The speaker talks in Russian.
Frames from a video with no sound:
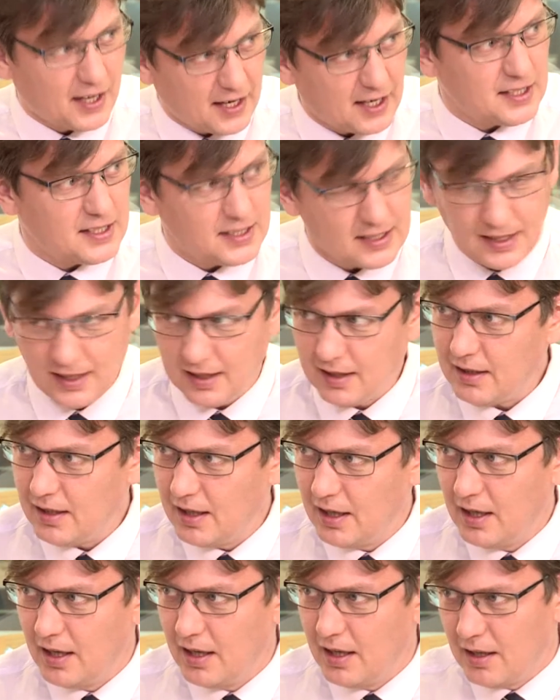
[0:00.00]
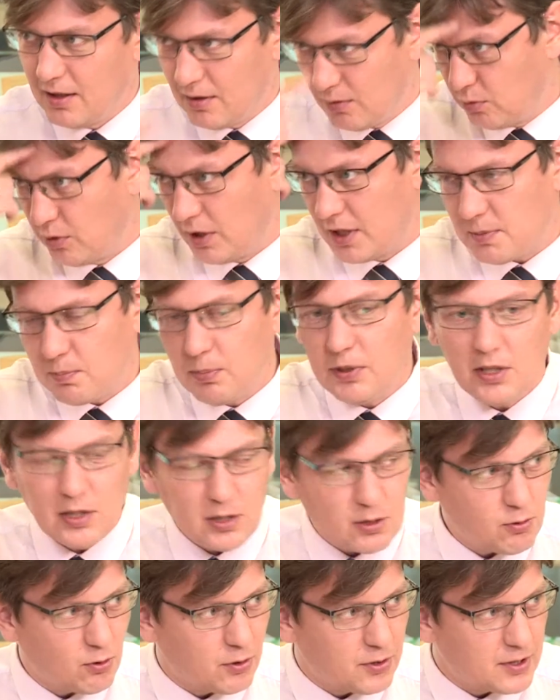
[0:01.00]
Россия, у нас
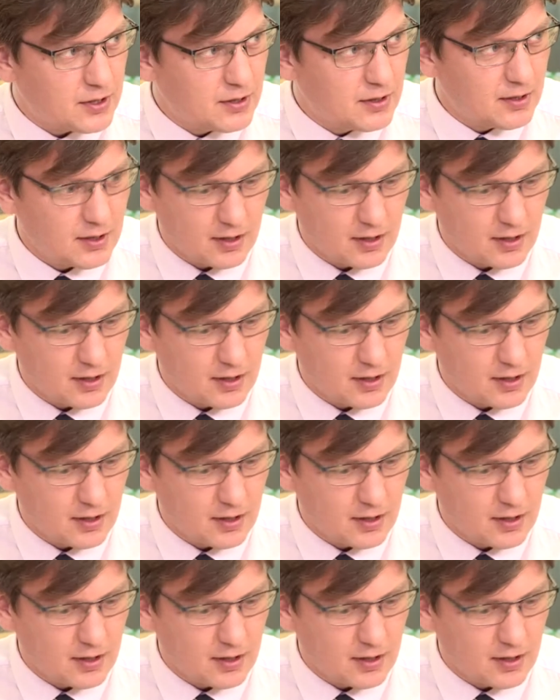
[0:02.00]
понеслось.